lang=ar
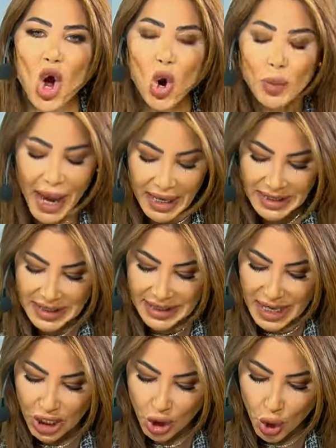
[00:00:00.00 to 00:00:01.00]

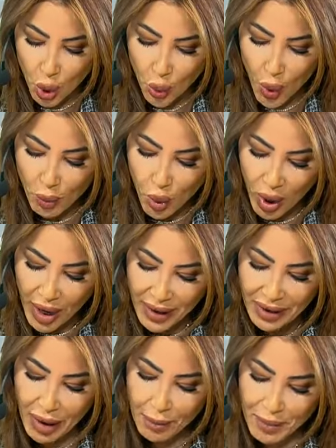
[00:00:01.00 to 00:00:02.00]
وبحسسك انه هو
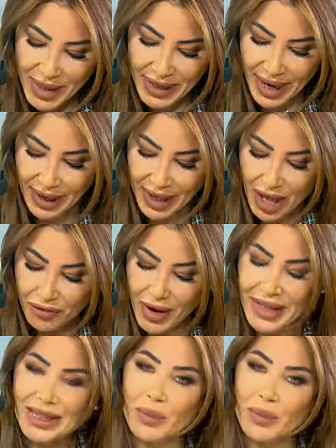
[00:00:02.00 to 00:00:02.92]
مقرب منك فانت